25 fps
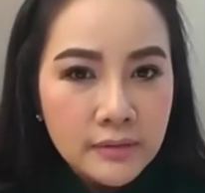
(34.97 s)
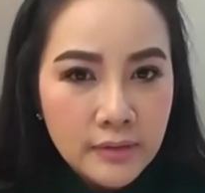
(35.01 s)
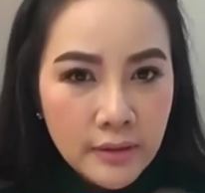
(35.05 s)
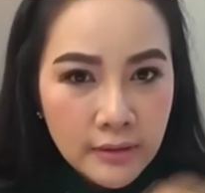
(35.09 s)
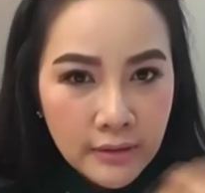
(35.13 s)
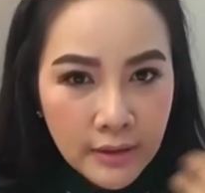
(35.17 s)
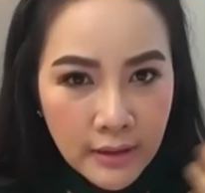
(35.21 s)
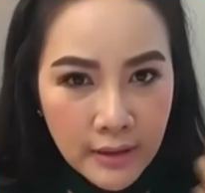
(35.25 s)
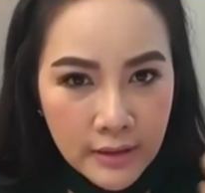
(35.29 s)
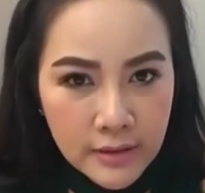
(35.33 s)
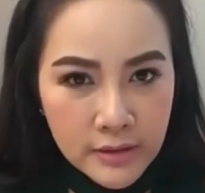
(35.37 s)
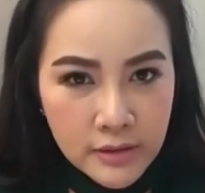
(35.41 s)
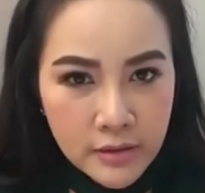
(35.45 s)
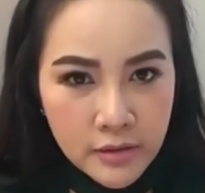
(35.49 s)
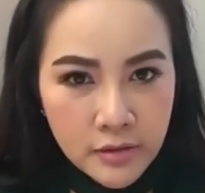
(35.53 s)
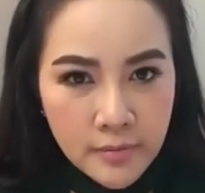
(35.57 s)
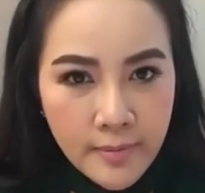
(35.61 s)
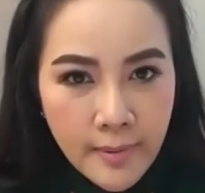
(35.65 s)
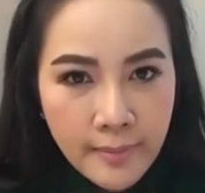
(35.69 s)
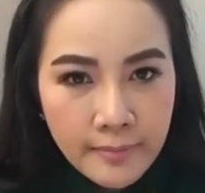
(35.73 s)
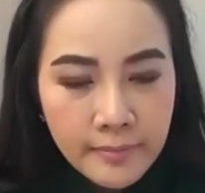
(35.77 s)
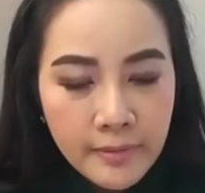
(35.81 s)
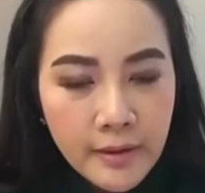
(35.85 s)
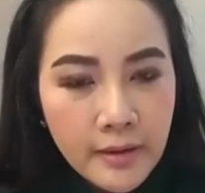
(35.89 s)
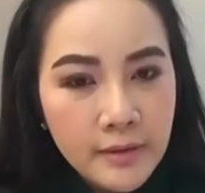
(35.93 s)
ตั้งแต่นั้นจิกก็
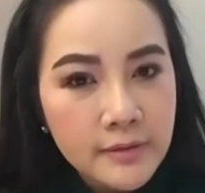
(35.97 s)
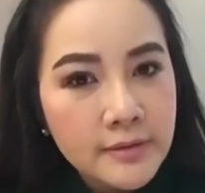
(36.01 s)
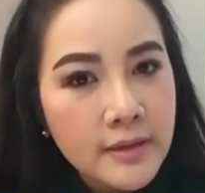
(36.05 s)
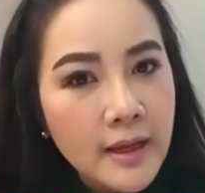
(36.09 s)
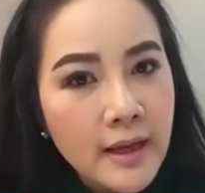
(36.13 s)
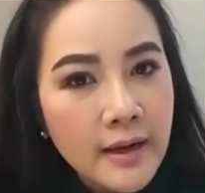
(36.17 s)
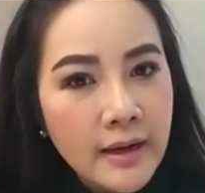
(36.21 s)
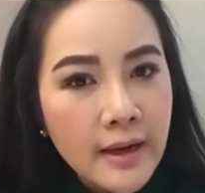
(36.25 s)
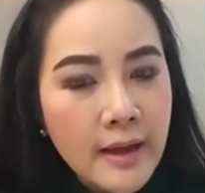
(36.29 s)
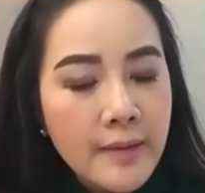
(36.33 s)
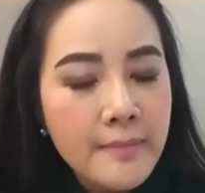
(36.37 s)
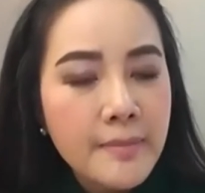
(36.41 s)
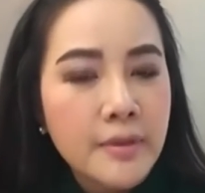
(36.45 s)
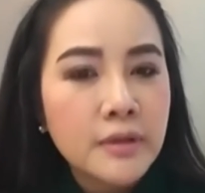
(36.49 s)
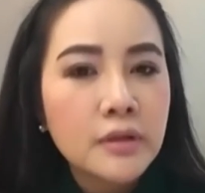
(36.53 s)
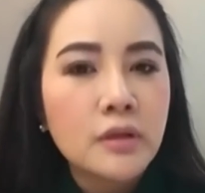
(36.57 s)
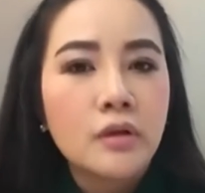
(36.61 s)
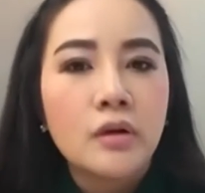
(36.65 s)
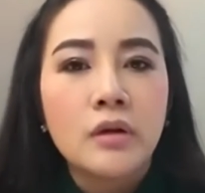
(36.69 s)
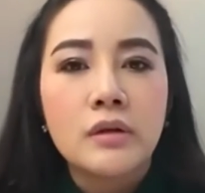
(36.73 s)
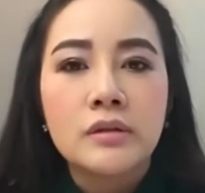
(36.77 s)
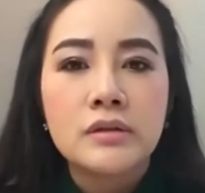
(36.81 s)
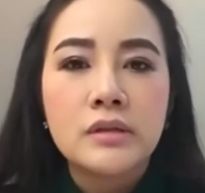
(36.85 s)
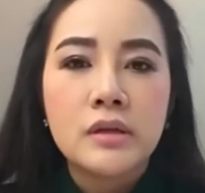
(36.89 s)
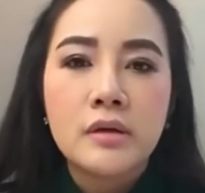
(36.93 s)
แบบรักษาหน้ามาต
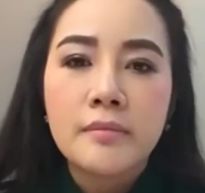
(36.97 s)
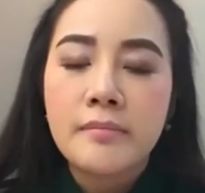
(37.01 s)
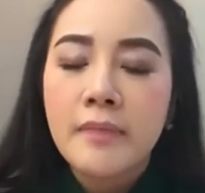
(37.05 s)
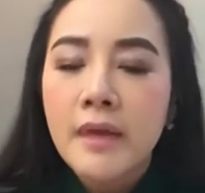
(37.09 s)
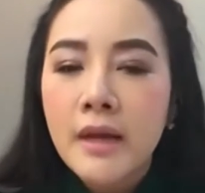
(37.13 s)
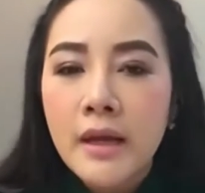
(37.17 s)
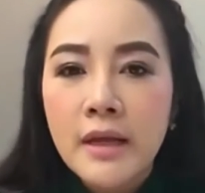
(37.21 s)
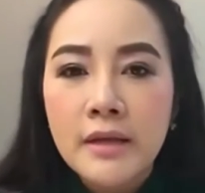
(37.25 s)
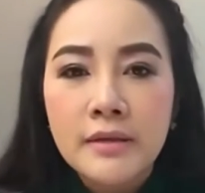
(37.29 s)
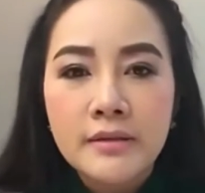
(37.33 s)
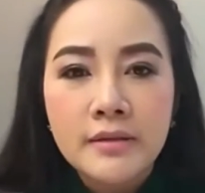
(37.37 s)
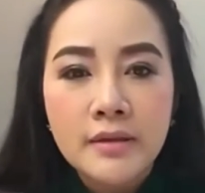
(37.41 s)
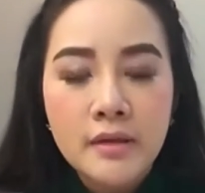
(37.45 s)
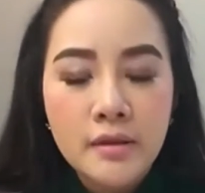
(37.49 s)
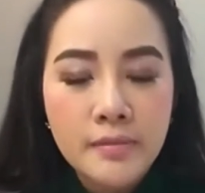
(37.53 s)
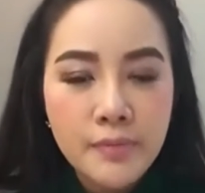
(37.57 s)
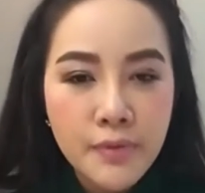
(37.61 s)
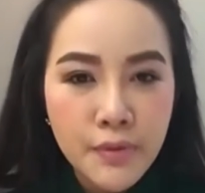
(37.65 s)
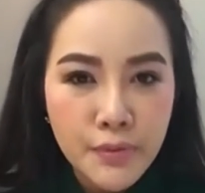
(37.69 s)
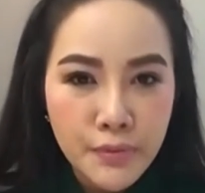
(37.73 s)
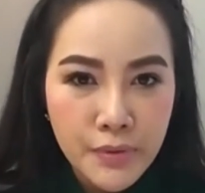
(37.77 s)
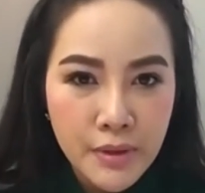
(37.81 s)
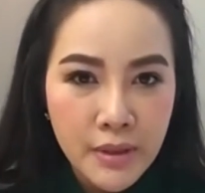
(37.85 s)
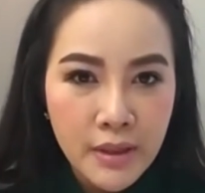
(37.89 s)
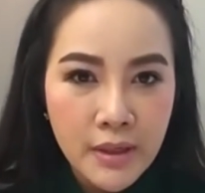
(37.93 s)
ลอดจิกก็ไม่เลเซอร์
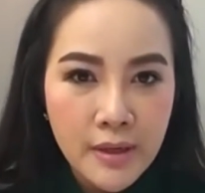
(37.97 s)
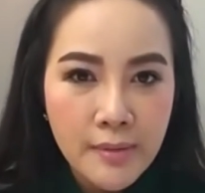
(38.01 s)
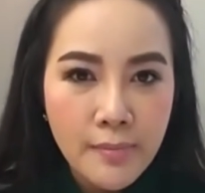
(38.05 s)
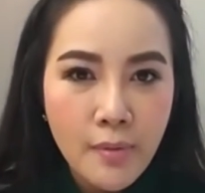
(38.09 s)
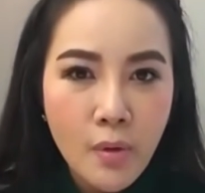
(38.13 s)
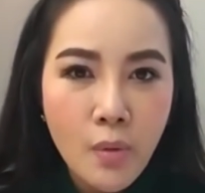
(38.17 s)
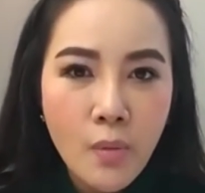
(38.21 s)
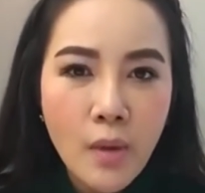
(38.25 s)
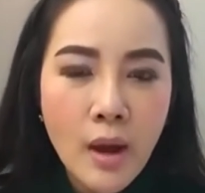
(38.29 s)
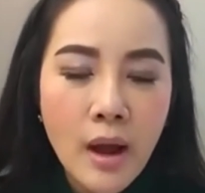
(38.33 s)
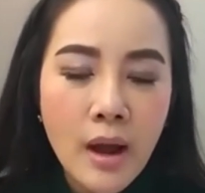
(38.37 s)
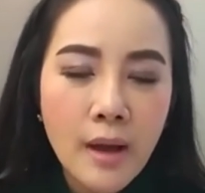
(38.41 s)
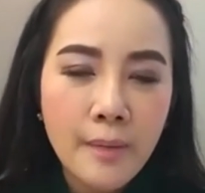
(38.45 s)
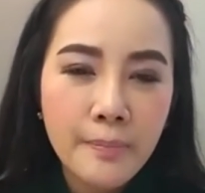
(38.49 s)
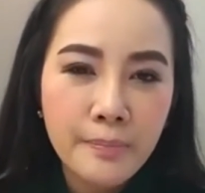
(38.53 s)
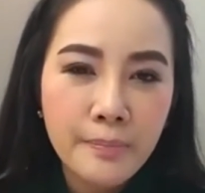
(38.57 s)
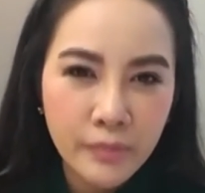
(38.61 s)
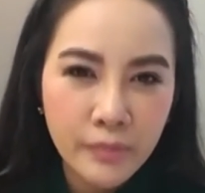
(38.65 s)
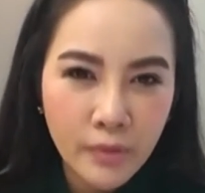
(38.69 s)
ผิวอีกเลย เพราะว่า